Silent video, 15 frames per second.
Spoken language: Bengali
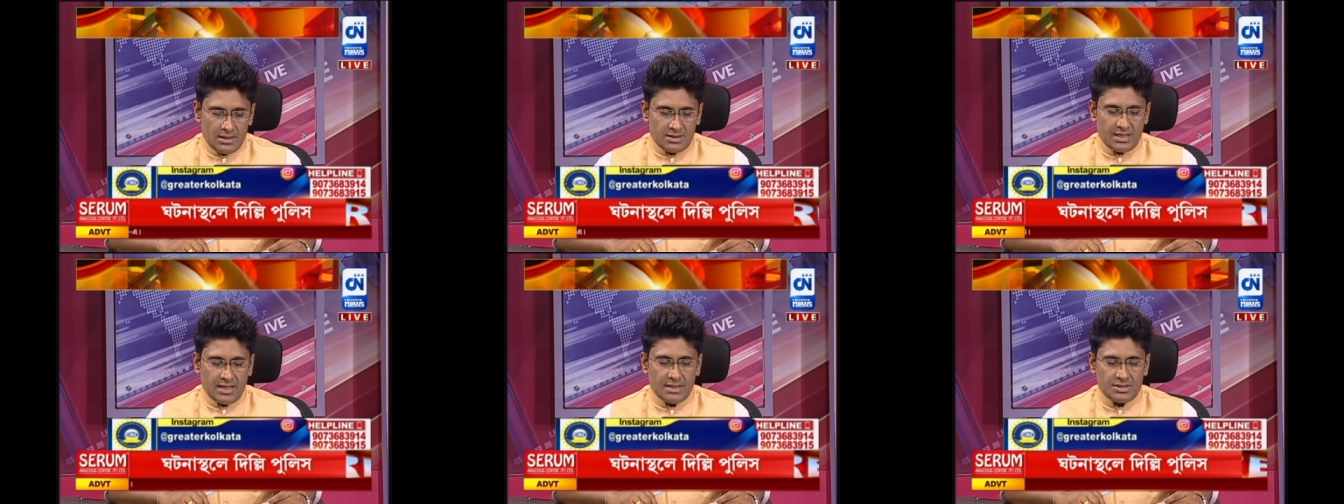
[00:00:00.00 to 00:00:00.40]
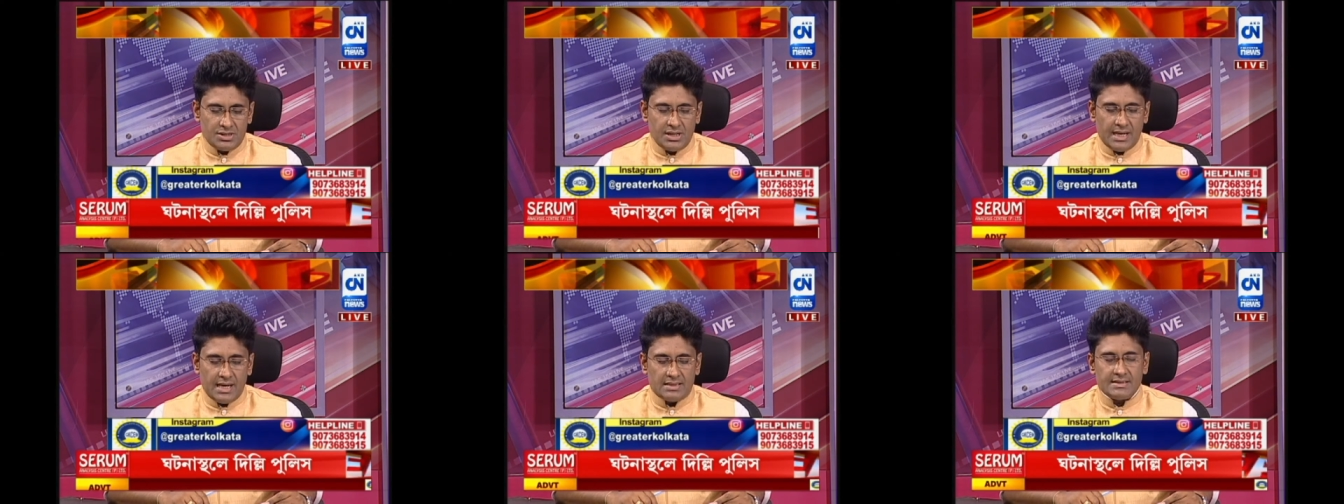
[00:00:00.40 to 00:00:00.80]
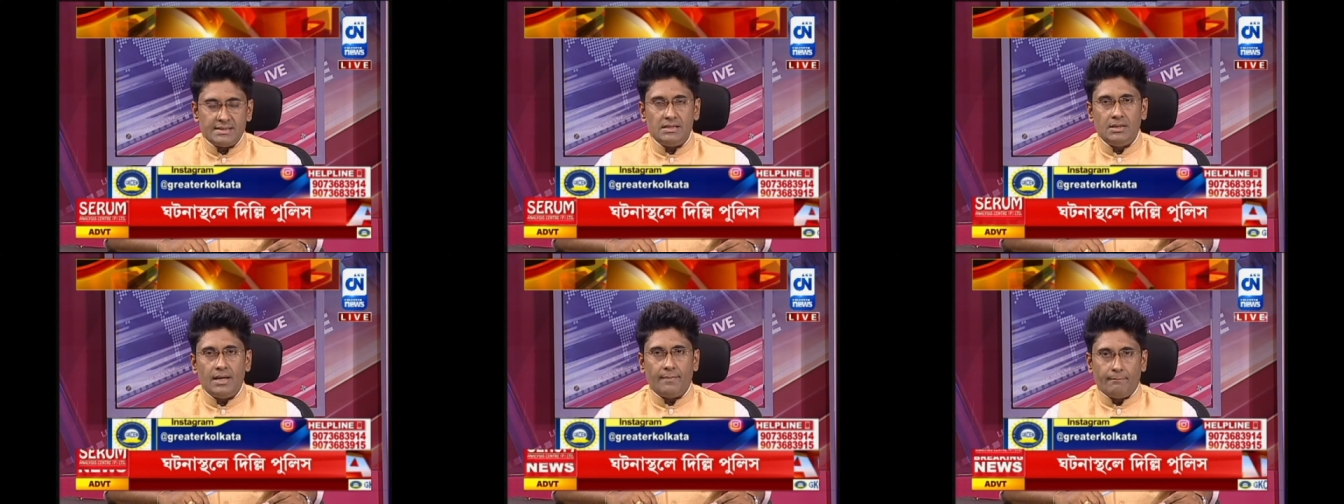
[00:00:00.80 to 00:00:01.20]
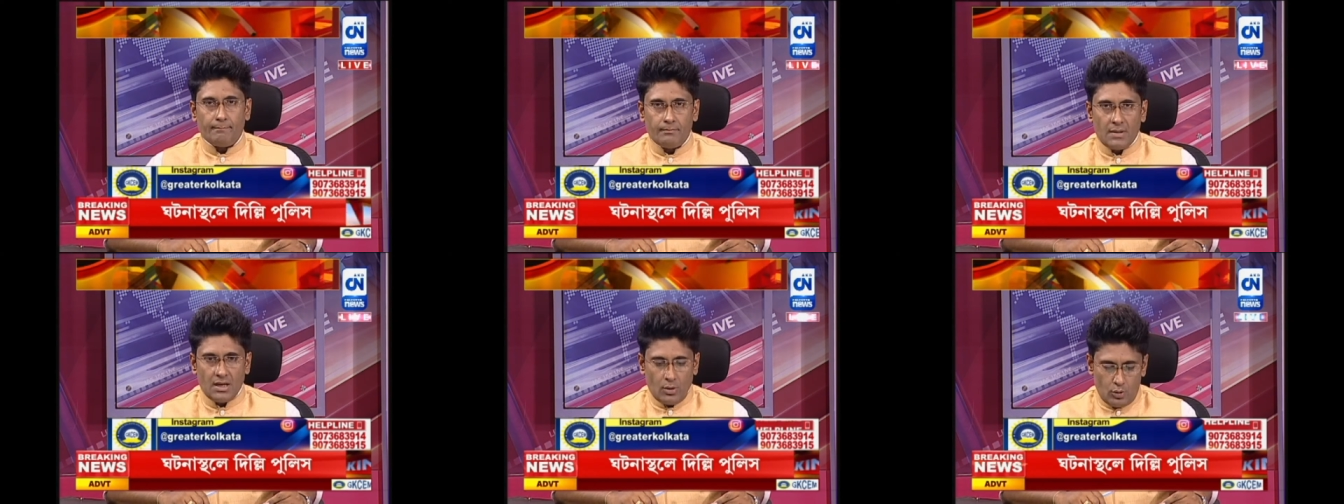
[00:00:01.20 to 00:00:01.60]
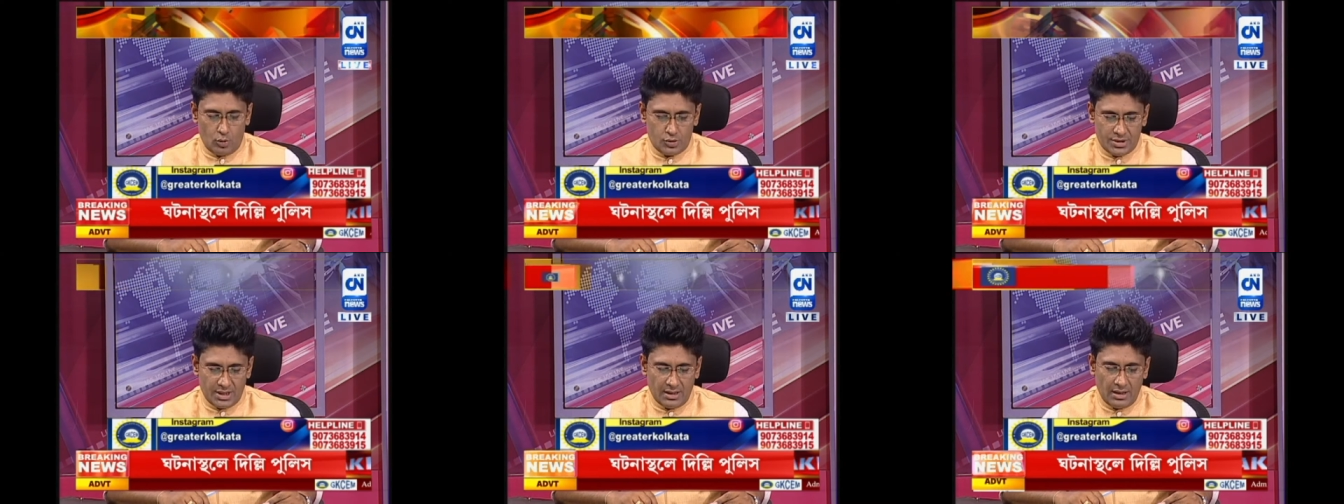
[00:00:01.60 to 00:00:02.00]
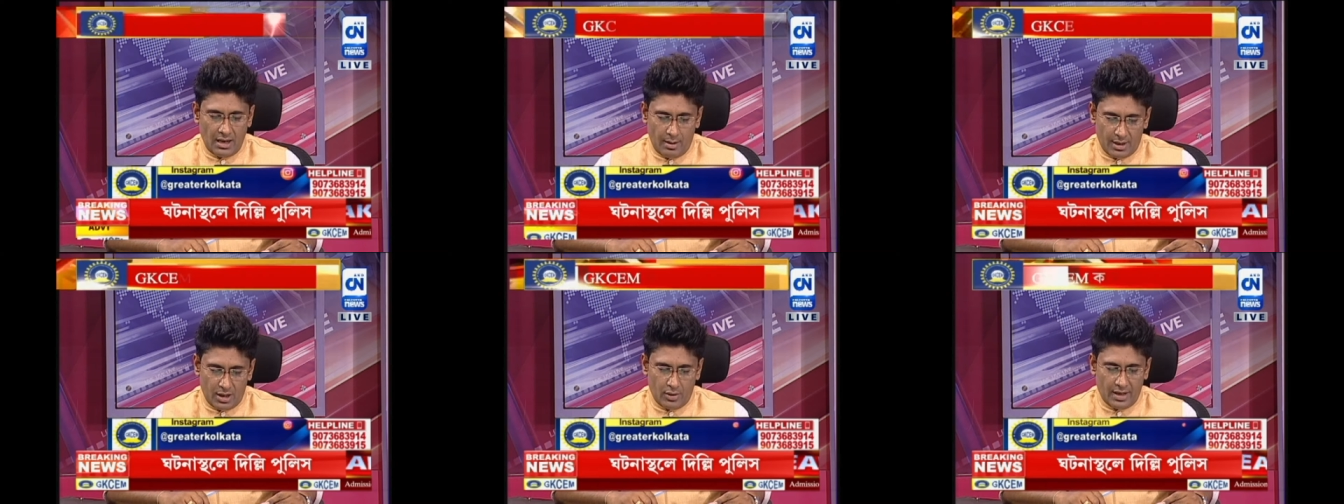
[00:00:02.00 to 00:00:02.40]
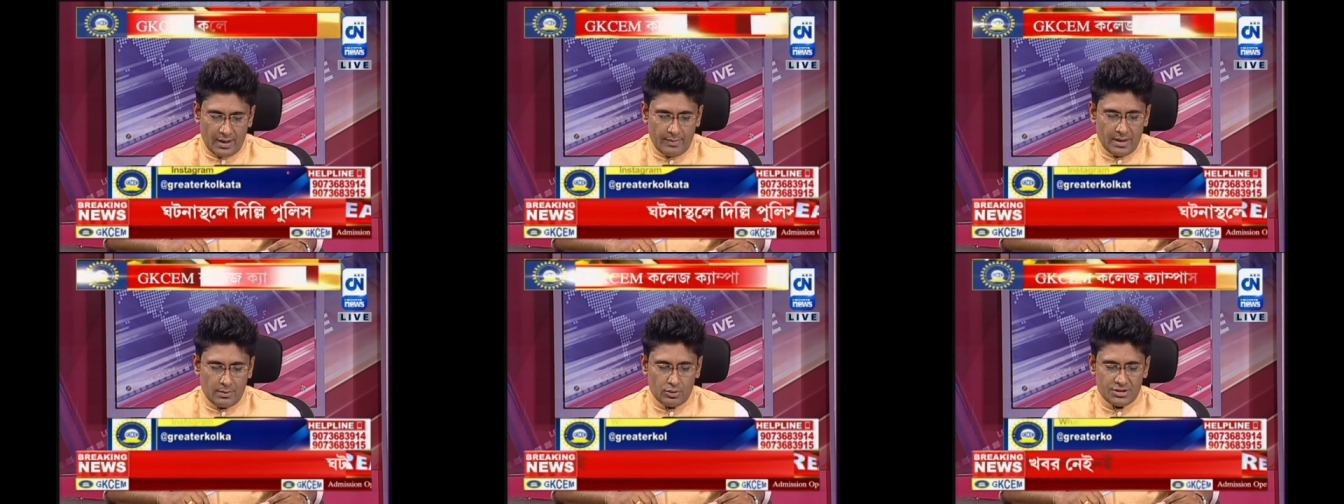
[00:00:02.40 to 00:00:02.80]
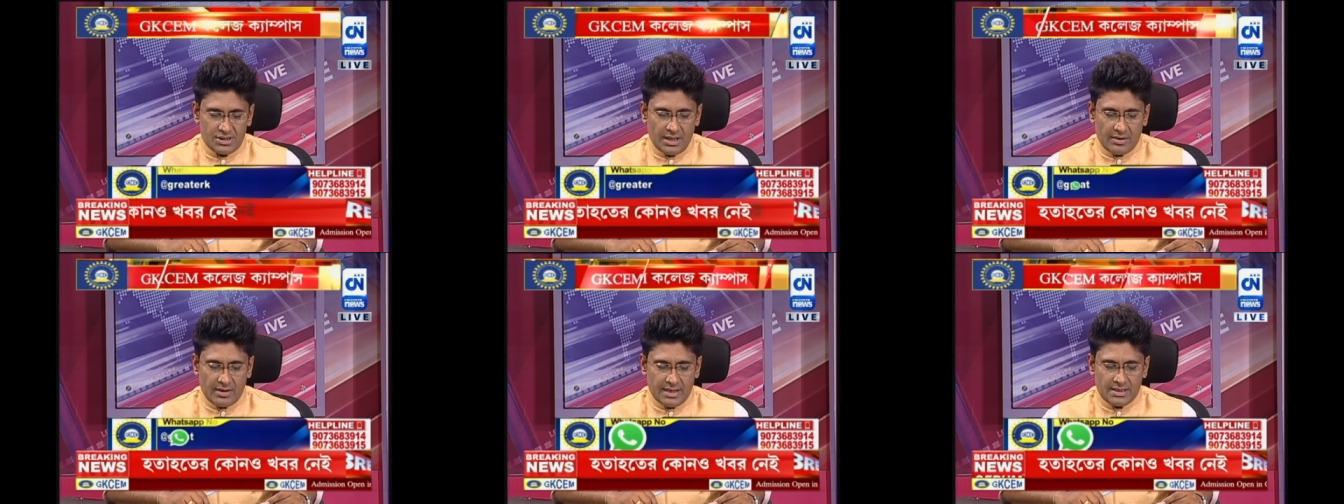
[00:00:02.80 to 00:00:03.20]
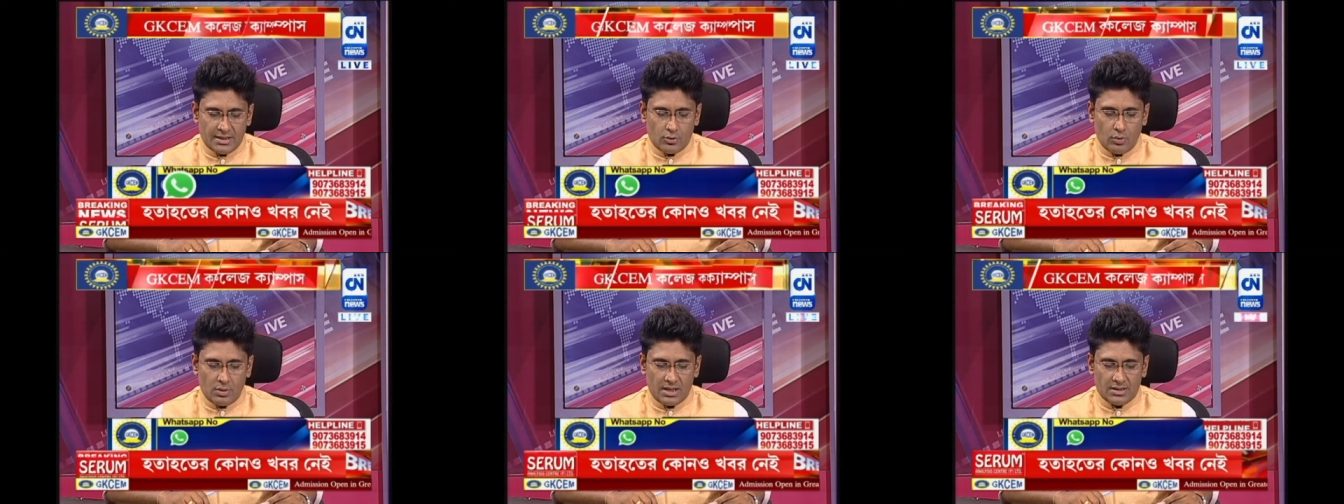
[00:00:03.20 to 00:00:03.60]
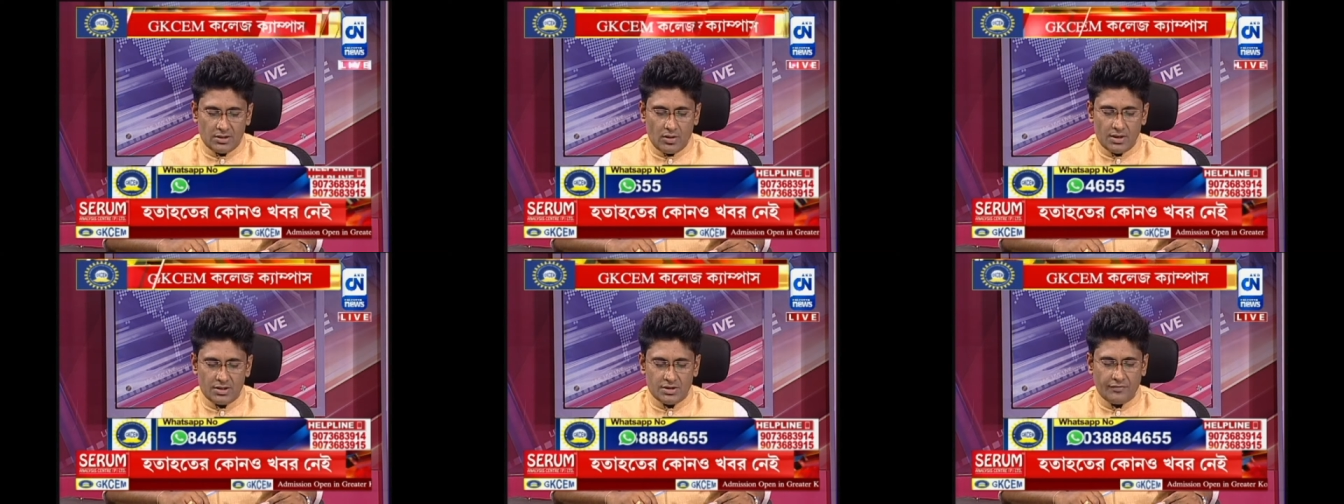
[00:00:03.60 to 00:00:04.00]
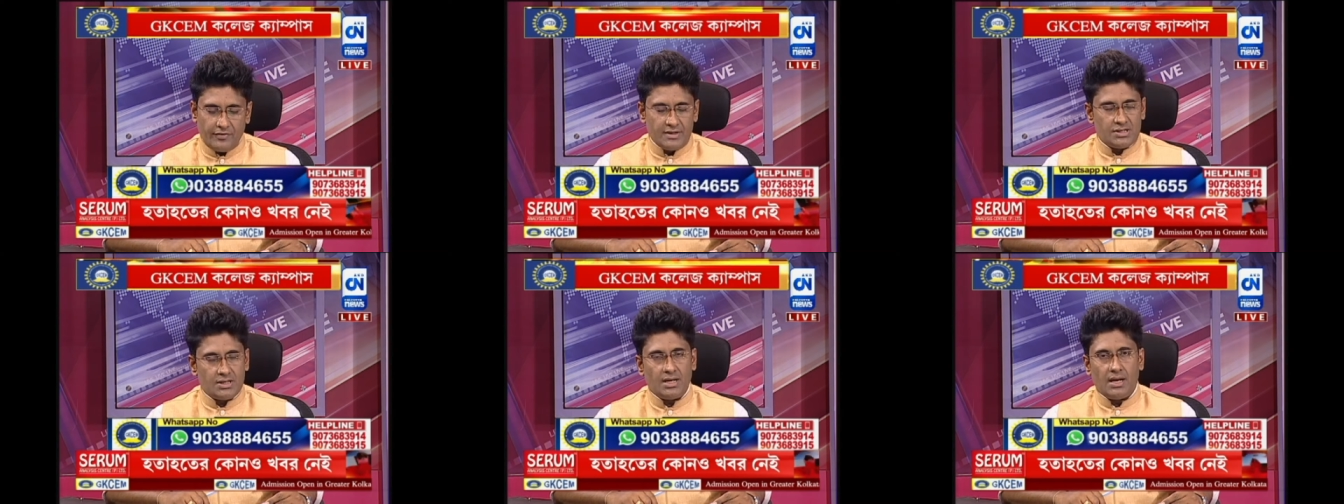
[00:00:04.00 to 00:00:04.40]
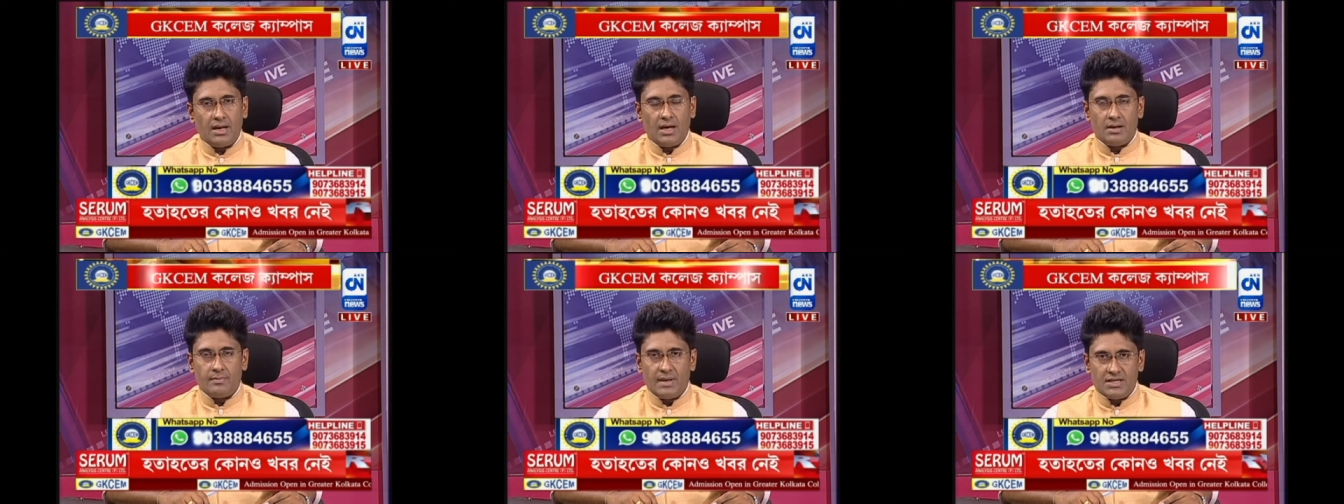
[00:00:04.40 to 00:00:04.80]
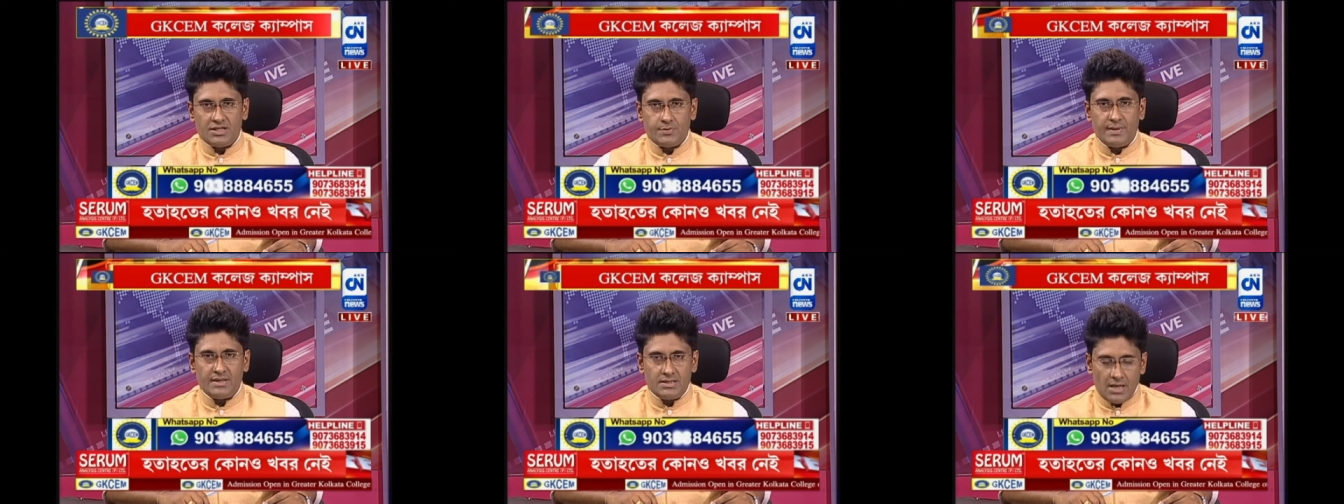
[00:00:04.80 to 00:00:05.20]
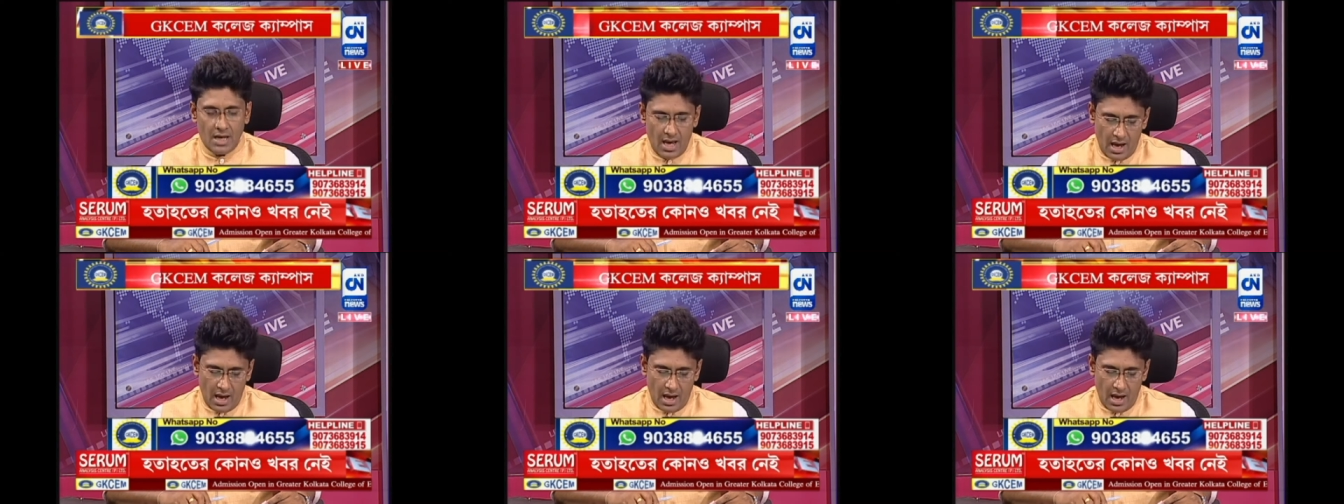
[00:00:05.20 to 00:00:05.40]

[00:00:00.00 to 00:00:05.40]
যে জিকেসিএম অনুষ্ঠান আবারও আরেকবার বলছি গ্রেটার কলকাতা কলেজ অফ ইঞ্জিনিয়ারিং অ্যান্ড ম্যানেজমেন্ট